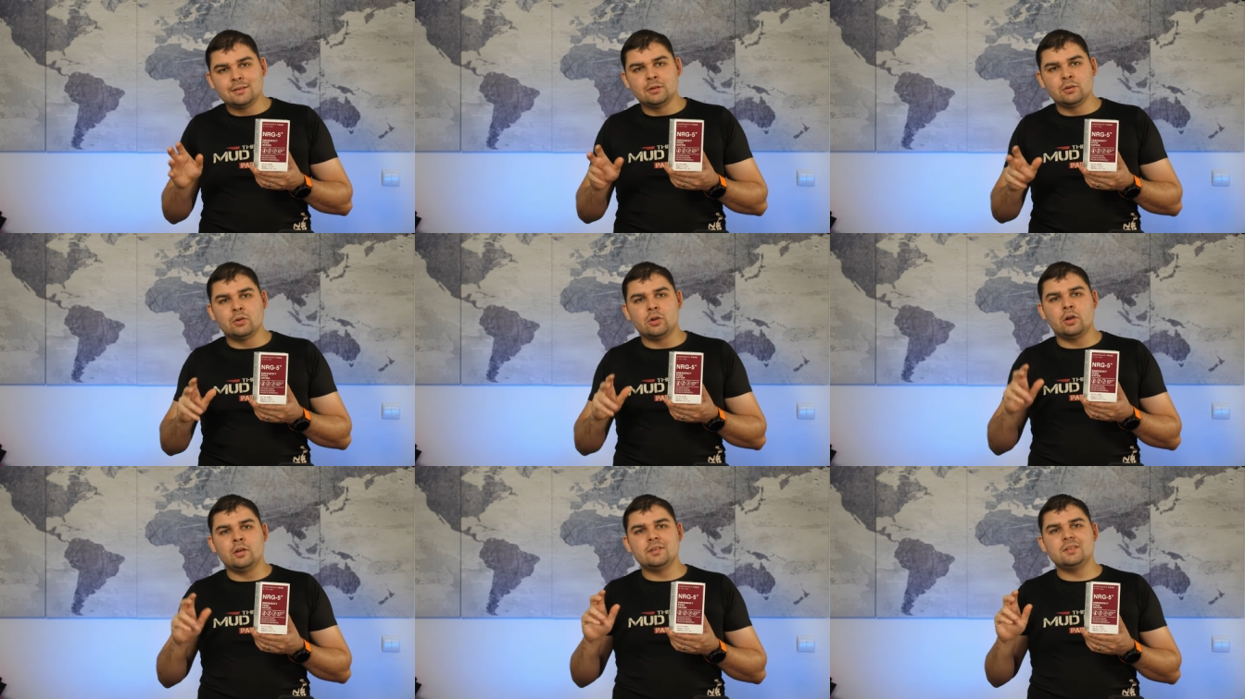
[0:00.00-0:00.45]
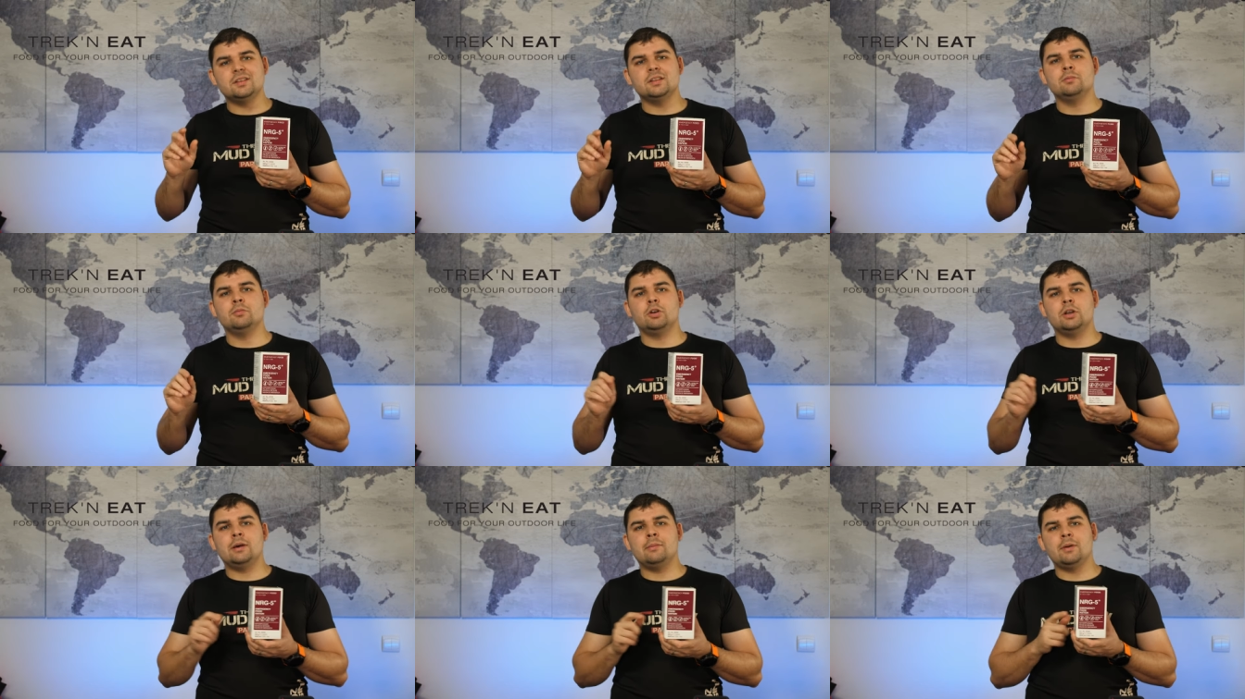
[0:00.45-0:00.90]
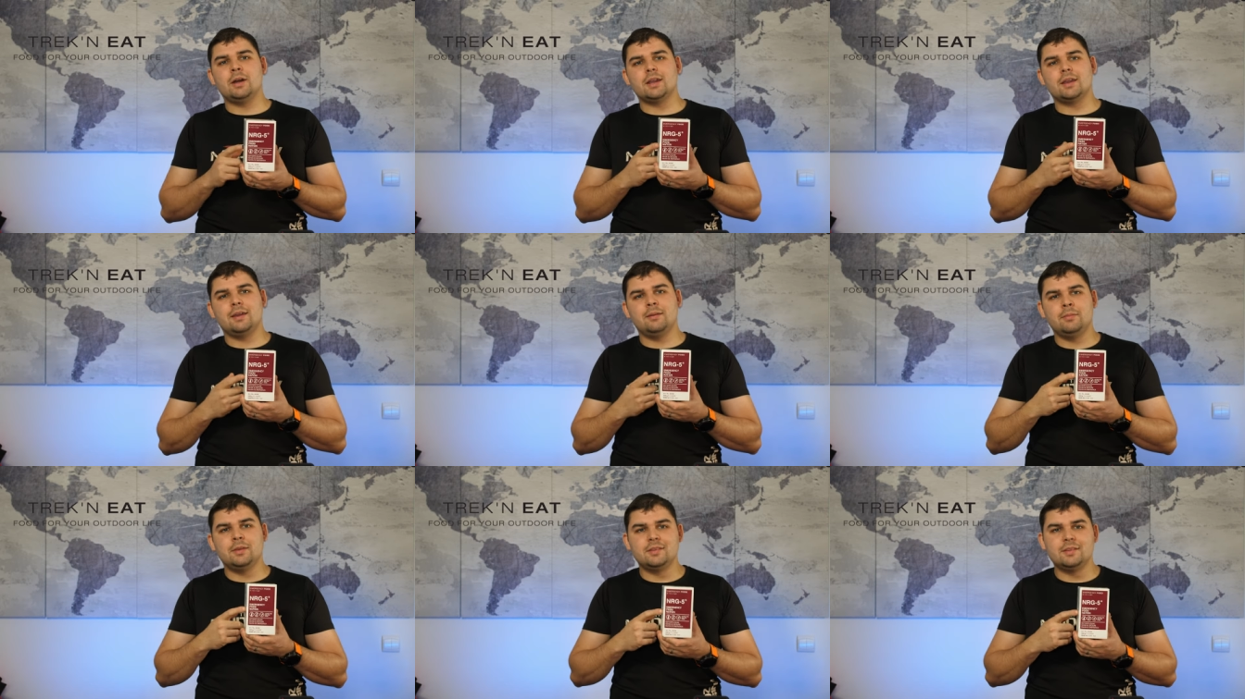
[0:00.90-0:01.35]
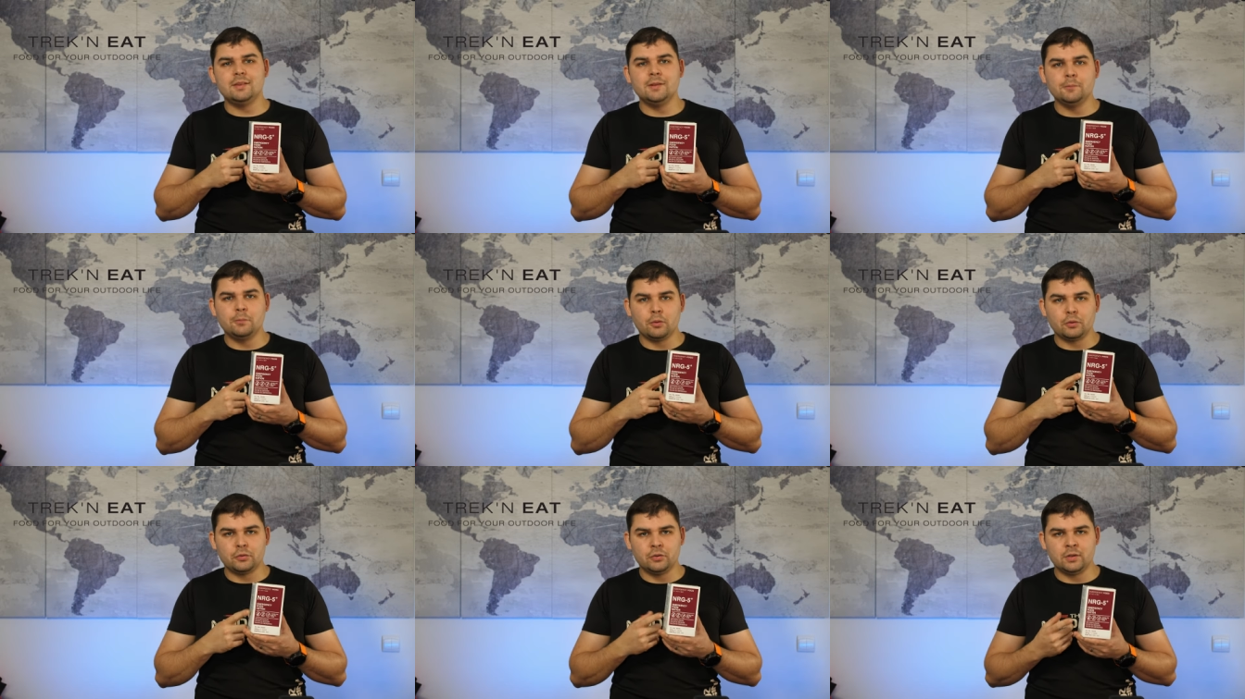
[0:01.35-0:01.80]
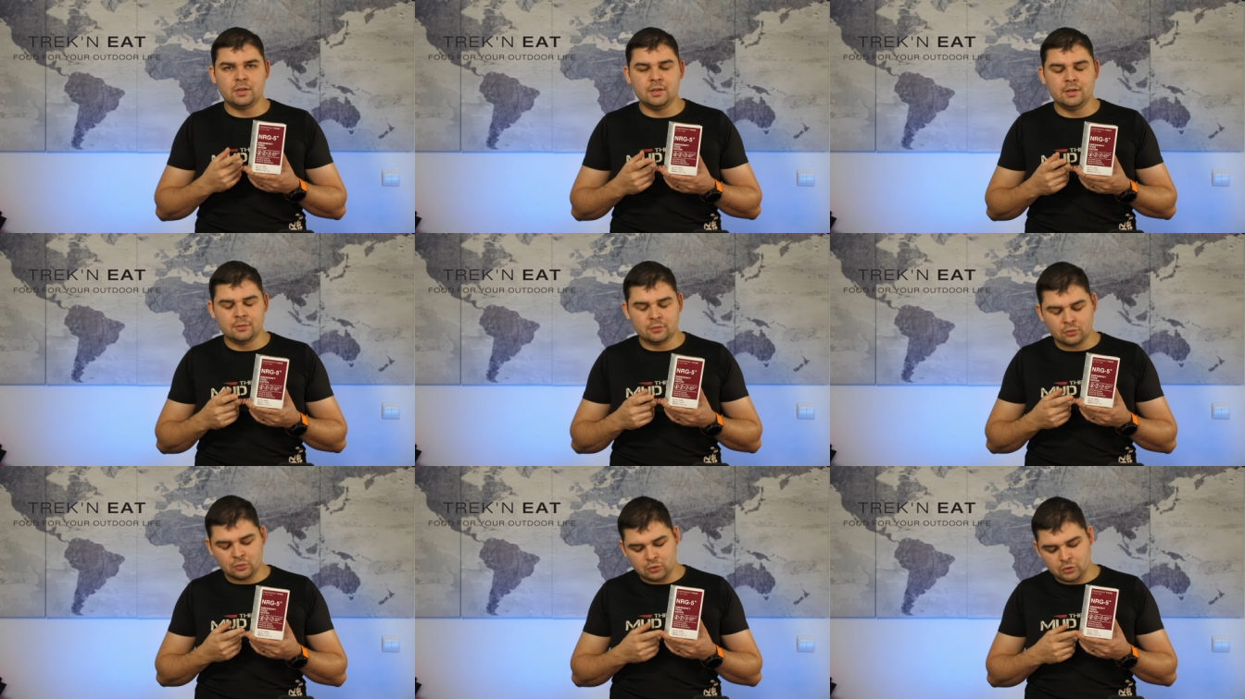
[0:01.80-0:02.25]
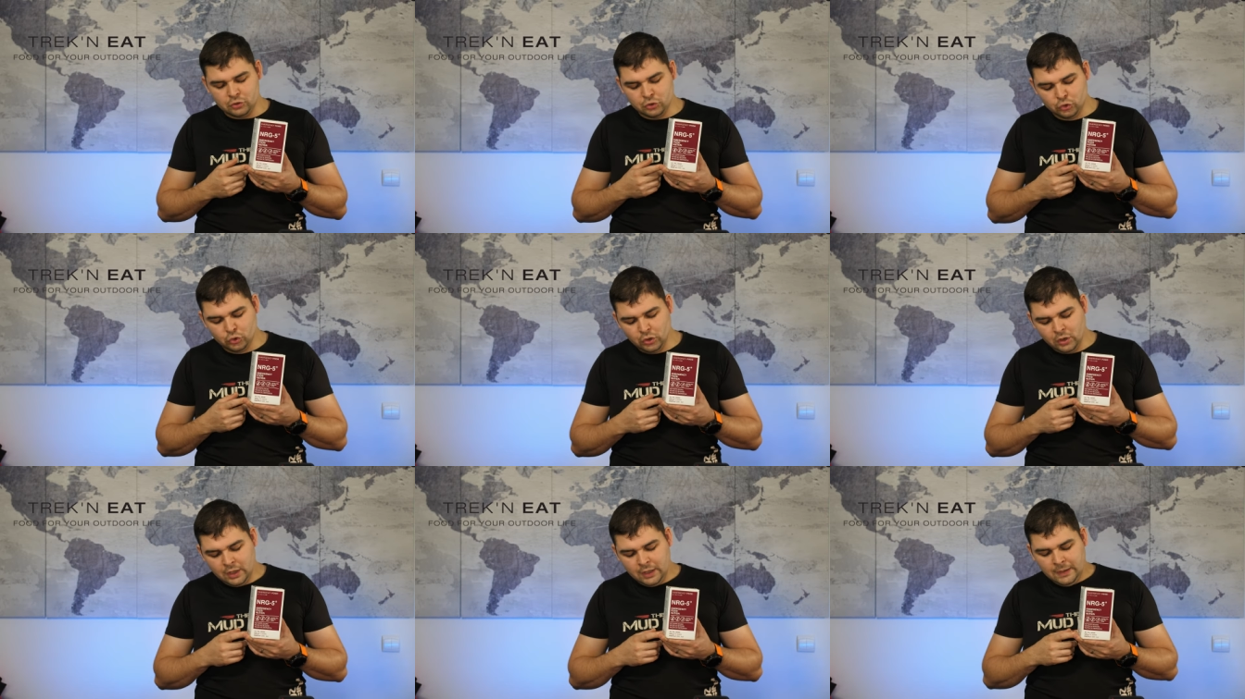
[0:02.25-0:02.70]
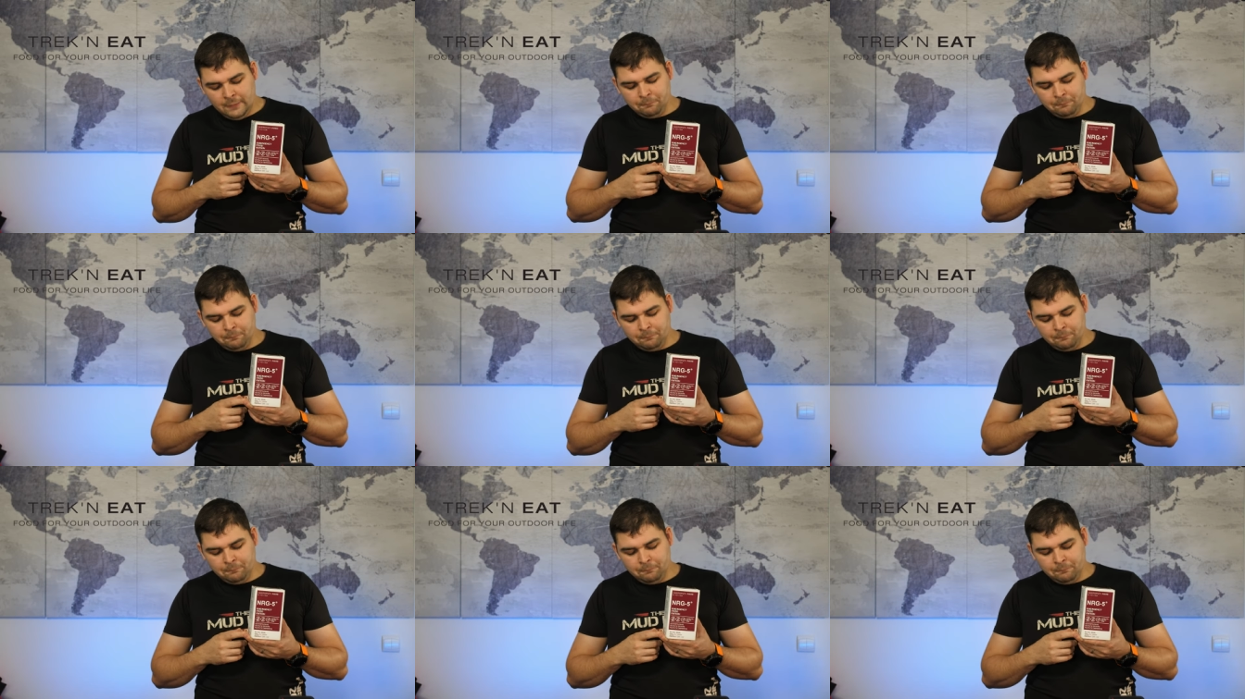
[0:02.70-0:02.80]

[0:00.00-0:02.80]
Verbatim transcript: donc anciennement la marque MSI pour ceux qui les ont connus.